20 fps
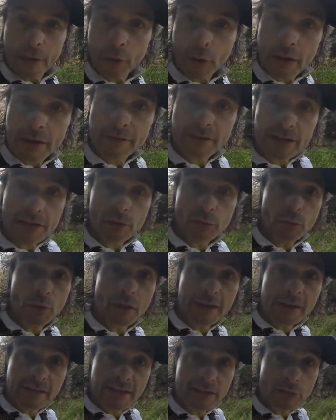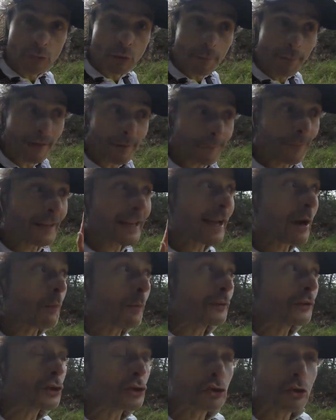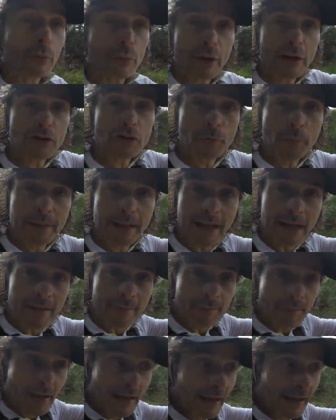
a los 15 segundos y 15 segundos me refería cuando os toque una subida,